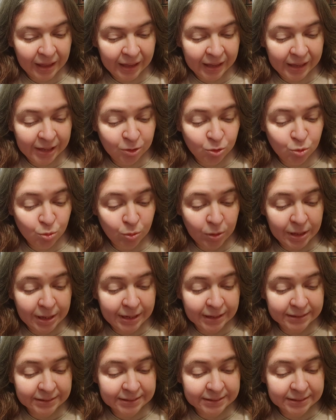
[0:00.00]
Et tous les
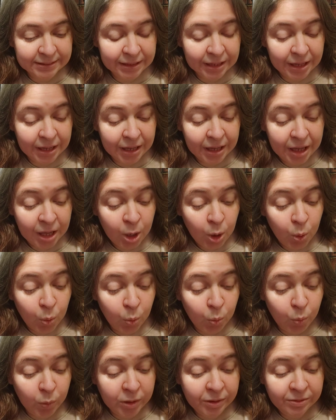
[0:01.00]
lundis,
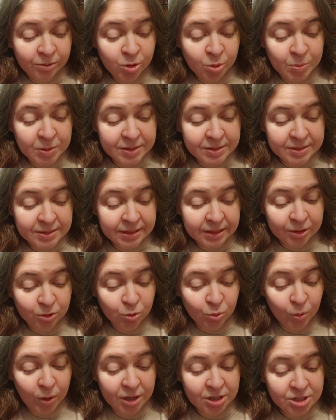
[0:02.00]
huit domestiques,
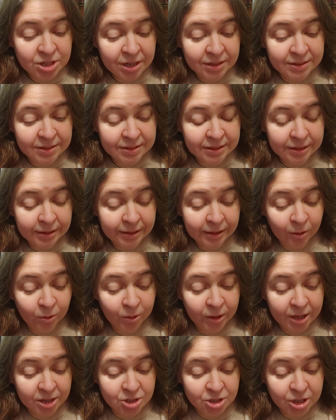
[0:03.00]
dont un jardinier
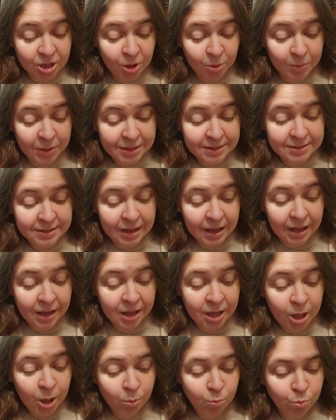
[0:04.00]
engagé comme extra,
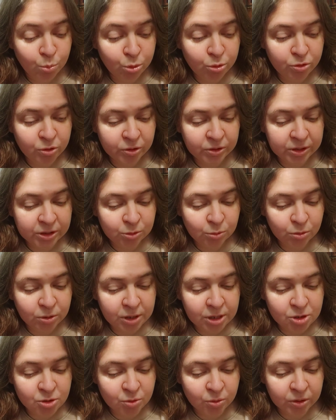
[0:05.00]
besognaient
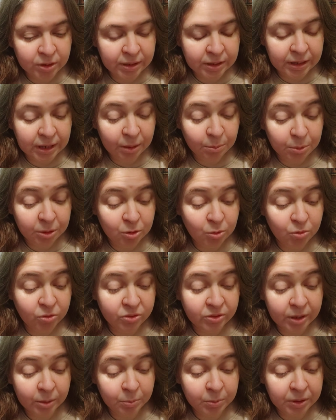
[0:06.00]
toute la journée armés de
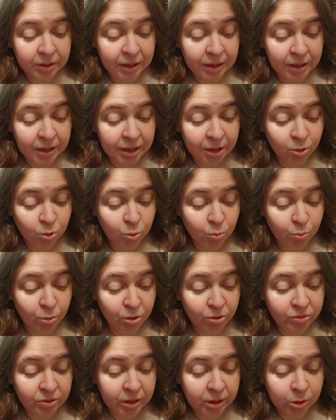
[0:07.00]
serpillères, de
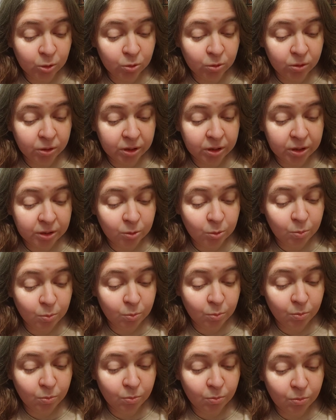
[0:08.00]
brosses à récurer, de
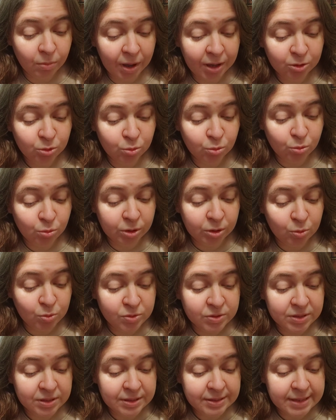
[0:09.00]
marteaux et de
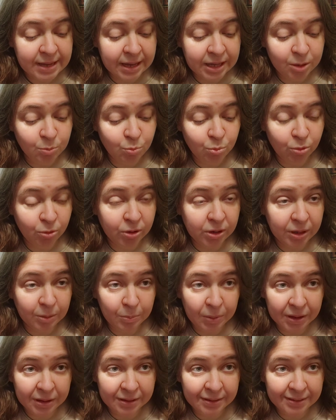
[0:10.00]
cisailles pour
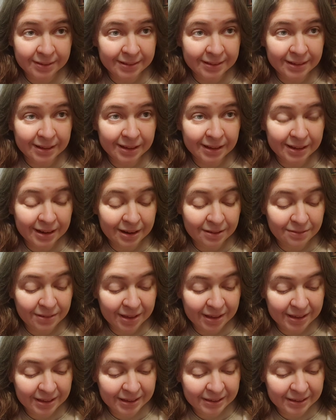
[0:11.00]
réparer les dégâts de la veille.